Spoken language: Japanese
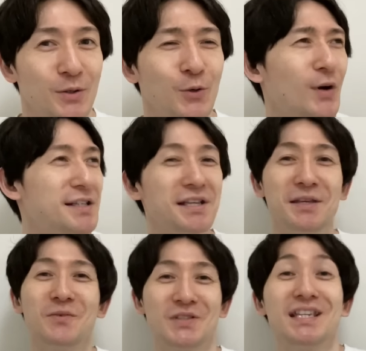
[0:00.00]
今日風
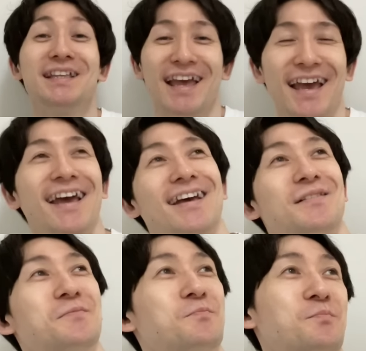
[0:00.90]
気持ちいいね。
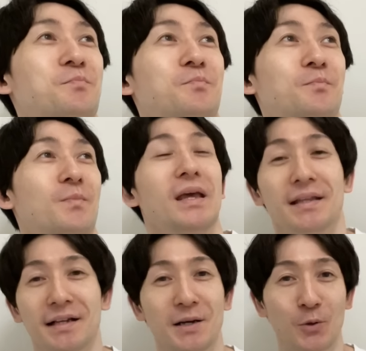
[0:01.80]

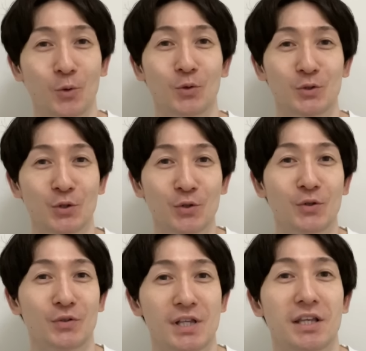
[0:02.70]
なんかここの外
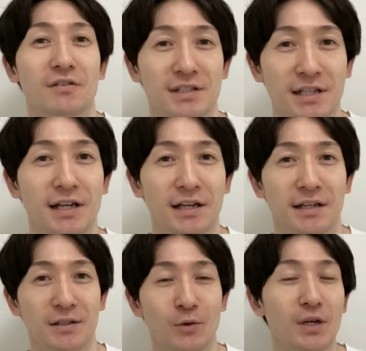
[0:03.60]
の席はさ、
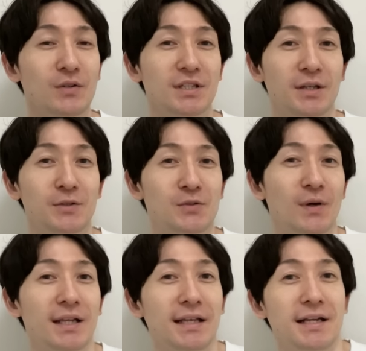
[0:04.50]
予約しないと座
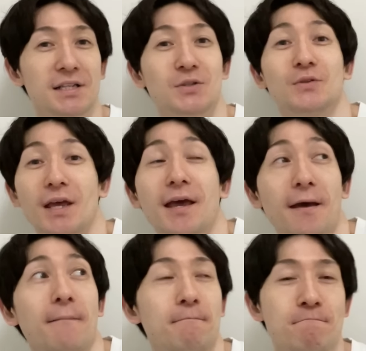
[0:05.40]
れないらしくて。